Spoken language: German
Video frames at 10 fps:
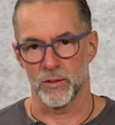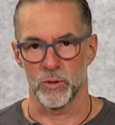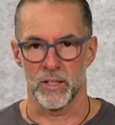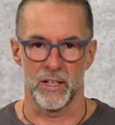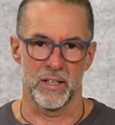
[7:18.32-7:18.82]
hat,
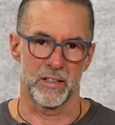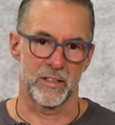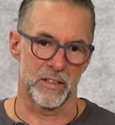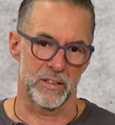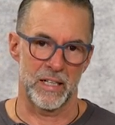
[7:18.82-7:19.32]
okay,
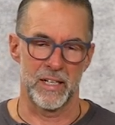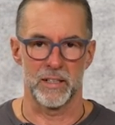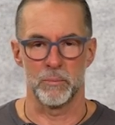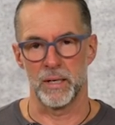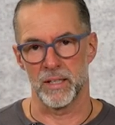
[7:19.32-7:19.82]
ich, ich
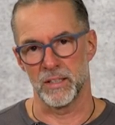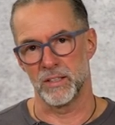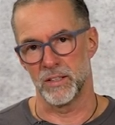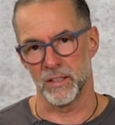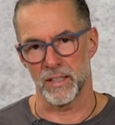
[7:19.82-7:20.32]
halte mehr die
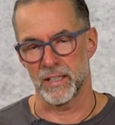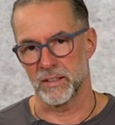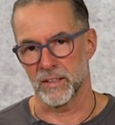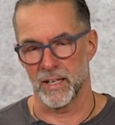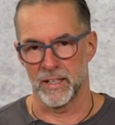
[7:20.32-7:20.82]
Tiere
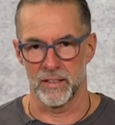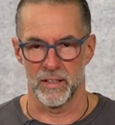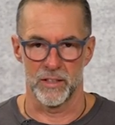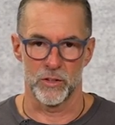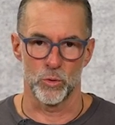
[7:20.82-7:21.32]
getrennt.
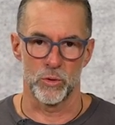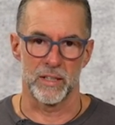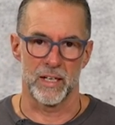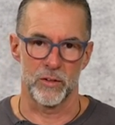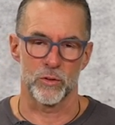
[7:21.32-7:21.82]
Ne? Ich tue
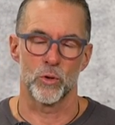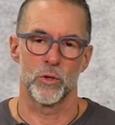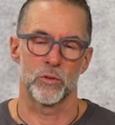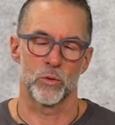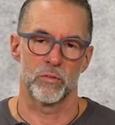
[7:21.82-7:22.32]
nicht alles
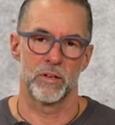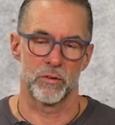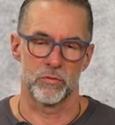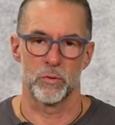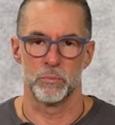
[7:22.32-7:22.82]
kreuz und
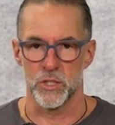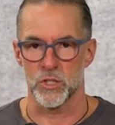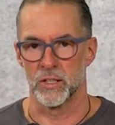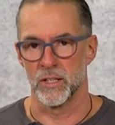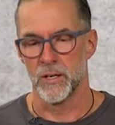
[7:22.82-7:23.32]
quer
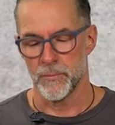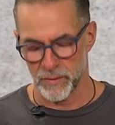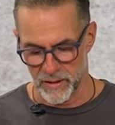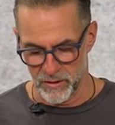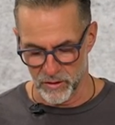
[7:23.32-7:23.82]
vermischen
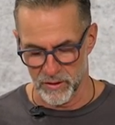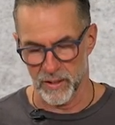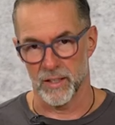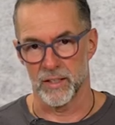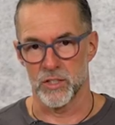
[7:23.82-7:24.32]
in der
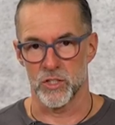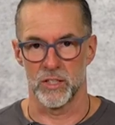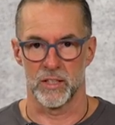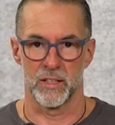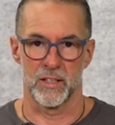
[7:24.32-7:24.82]

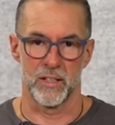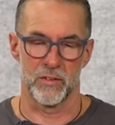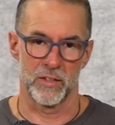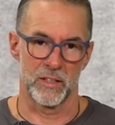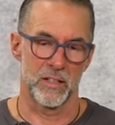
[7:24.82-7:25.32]
Terroristik. Ne?
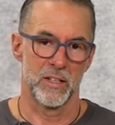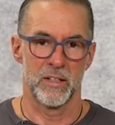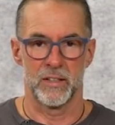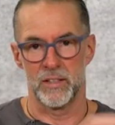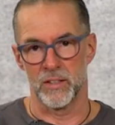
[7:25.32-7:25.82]
Also nicht
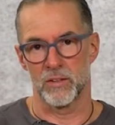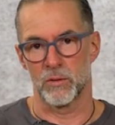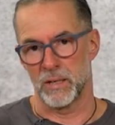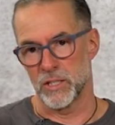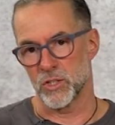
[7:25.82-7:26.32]
hier
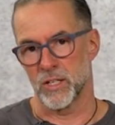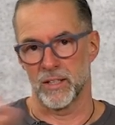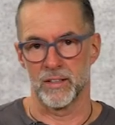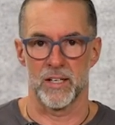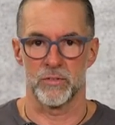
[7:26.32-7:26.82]
zwei
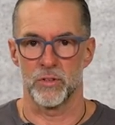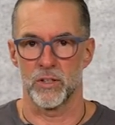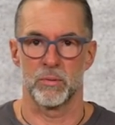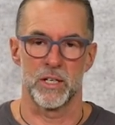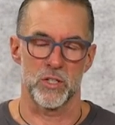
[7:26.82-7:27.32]
Schlangen davon,
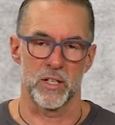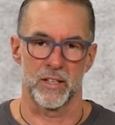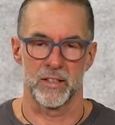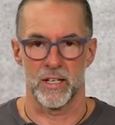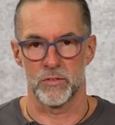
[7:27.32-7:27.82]
zwei
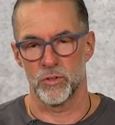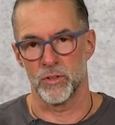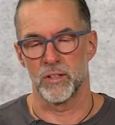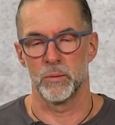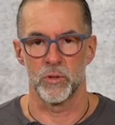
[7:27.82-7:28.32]
Schlangen
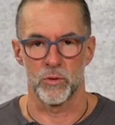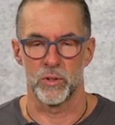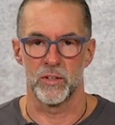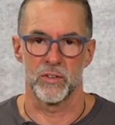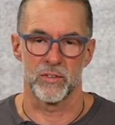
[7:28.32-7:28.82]
davon und immer so
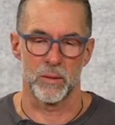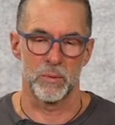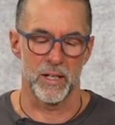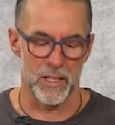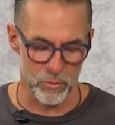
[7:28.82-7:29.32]
diese
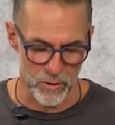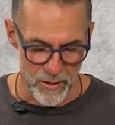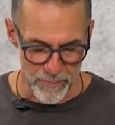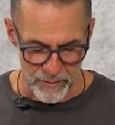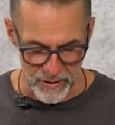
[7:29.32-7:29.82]
Sammelhaltung.
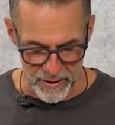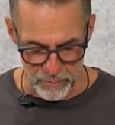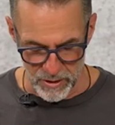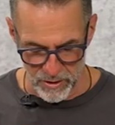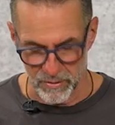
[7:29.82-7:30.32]
Äh,
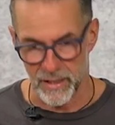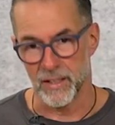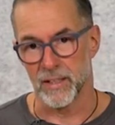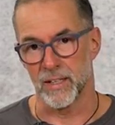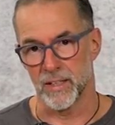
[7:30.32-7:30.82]

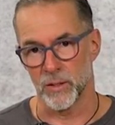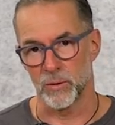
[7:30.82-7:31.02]
mittlerweile, gerade